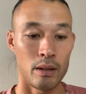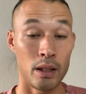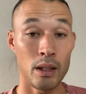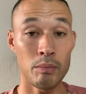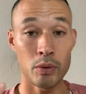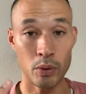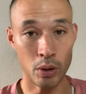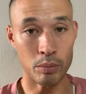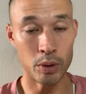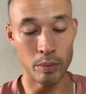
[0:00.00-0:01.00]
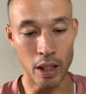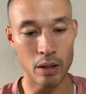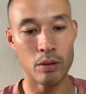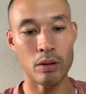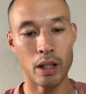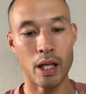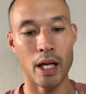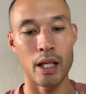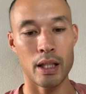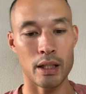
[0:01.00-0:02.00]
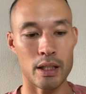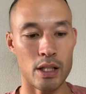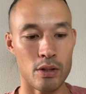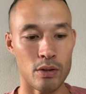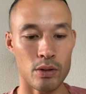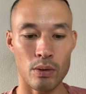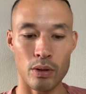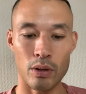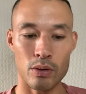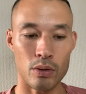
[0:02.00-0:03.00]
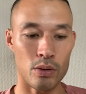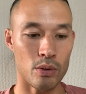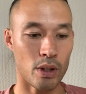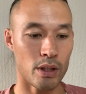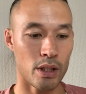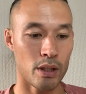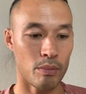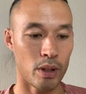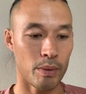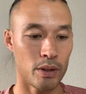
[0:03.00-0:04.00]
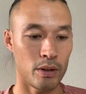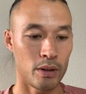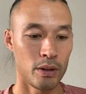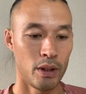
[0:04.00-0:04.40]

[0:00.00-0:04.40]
2部の無名校から這い上がった選手のストーリーをちょっと紹介させてもらいます。